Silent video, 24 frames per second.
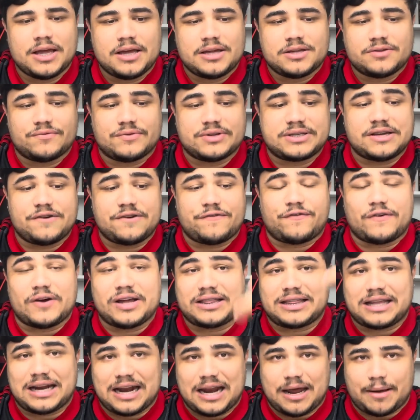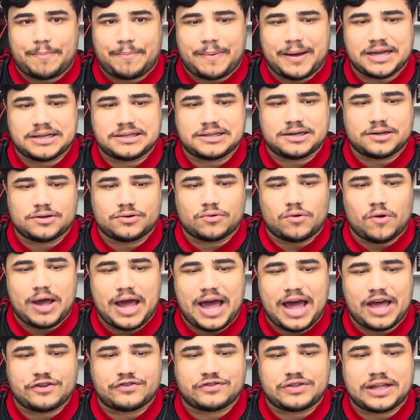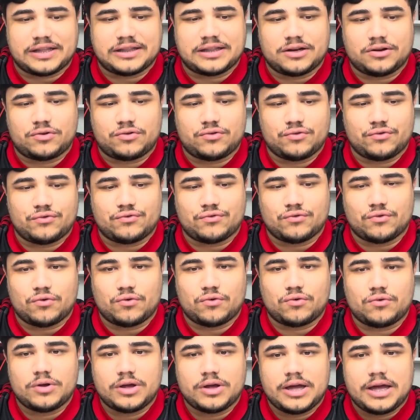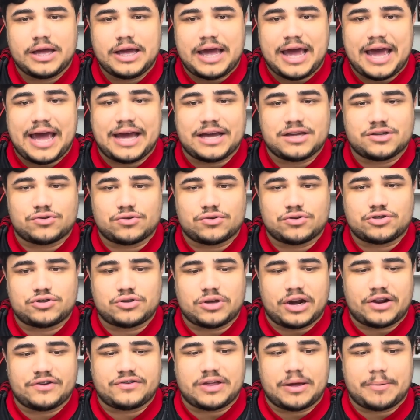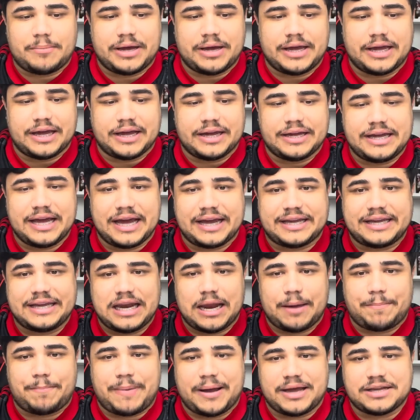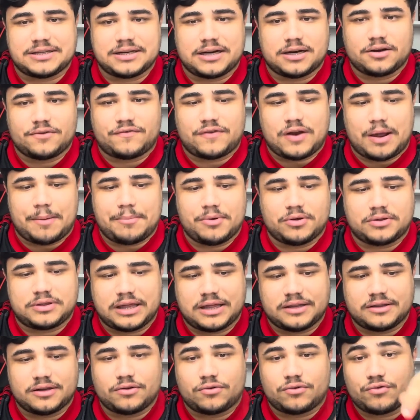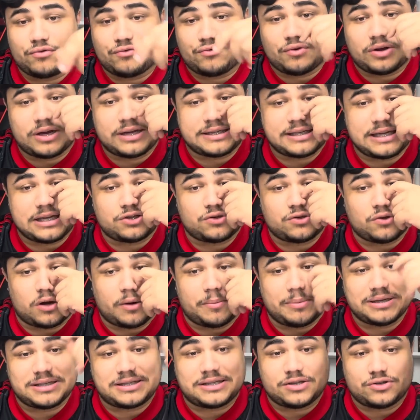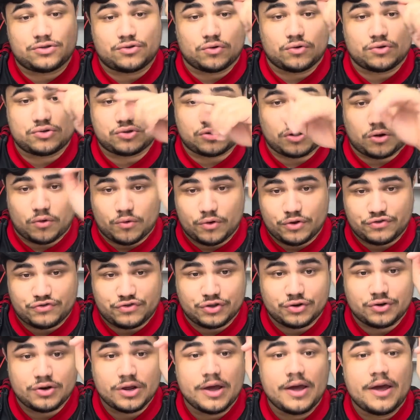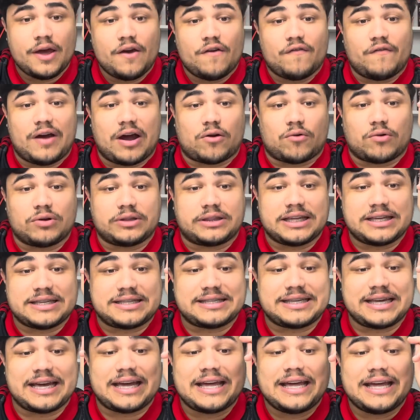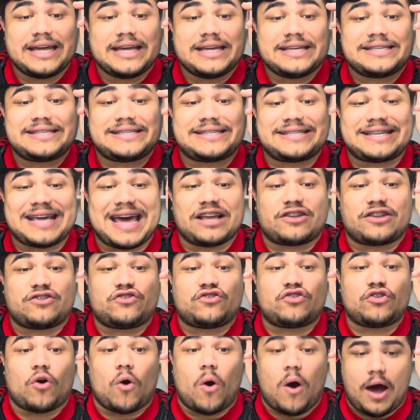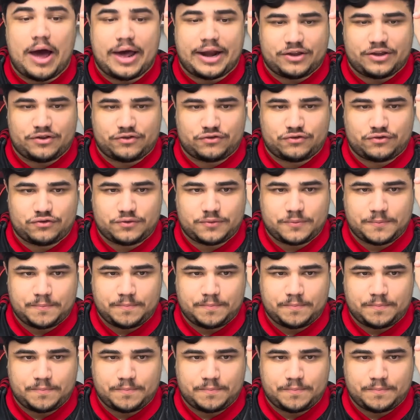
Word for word: Se você for entrar na página do Goiás, tá dando que o jogo é às 11 horas da manhã. E aqui na página do Flamengo tá dando que o jogo é 7 horas. Mas esse jogo, só corrigindo, vai acontecer 7 horas.